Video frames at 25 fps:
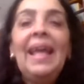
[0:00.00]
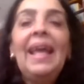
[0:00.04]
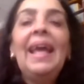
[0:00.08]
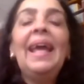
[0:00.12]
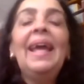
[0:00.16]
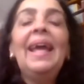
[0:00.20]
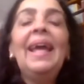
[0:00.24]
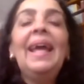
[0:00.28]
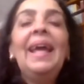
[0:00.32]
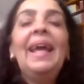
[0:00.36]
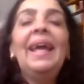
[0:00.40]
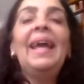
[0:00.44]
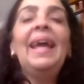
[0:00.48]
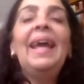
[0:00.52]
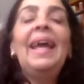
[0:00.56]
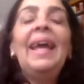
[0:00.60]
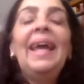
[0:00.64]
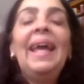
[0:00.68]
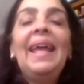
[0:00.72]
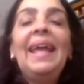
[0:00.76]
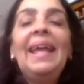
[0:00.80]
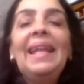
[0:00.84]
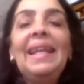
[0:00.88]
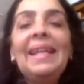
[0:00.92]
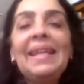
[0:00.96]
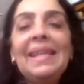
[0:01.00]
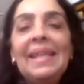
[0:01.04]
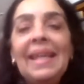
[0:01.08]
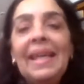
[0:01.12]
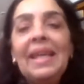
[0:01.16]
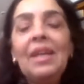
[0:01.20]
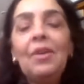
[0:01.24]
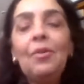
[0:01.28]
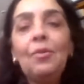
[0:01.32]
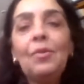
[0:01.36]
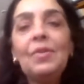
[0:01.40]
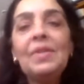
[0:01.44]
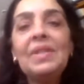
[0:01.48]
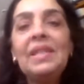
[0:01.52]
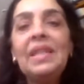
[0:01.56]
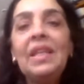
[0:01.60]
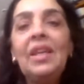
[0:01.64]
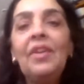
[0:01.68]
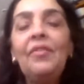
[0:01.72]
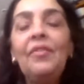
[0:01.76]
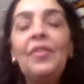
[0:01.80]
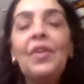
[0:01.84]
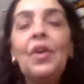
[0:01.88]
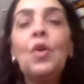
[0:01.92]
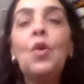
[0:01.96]
É, ele,
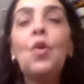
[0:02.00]
inclusive,